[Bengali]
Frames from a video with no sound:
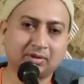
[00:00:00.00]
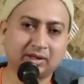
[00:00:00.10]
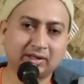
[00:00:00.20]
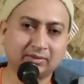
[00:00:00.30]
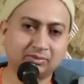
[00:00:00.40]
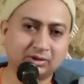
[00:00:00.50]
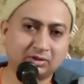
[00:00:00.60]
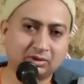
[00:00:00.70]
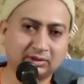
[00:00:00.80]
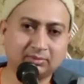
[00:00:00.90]
আমি যখন এদের
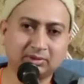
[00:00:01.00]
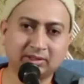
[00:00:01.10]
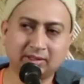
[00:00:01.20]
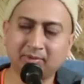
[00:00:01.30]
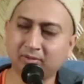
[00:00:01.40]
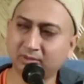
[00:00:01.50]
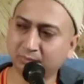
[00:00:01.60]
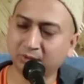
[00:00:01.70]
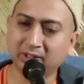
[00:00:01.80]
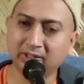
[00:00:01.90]
মধ্যে কথা বলি আমি
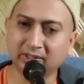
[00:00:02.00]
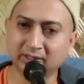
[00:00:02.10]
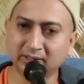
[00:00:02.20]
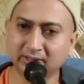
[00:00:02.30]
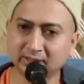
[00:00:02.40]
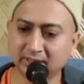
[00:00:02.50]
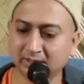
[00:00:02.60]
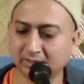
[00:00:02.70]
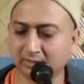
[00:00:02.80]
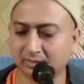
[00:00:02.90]
ওতে বলি
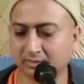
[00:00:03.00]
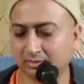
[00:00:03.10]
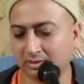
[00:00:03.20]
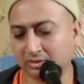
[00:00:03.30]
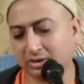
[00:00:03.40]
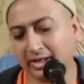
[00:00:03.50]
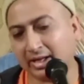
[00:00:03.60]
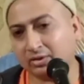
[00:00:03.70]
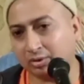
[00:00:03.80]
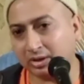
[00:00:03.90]
যে
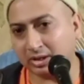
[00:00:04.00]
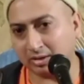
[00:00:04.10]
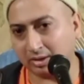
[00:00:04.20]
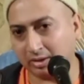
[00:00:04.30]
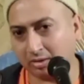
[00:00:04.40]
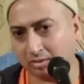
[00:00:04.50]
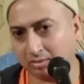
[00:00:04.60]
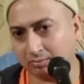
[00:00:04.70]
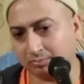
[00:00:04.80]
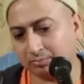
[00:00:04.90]
যদি এরা তৈরি না হয়
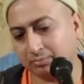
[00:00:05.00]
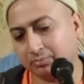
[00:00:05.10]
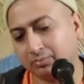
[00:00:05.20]
অর্ণব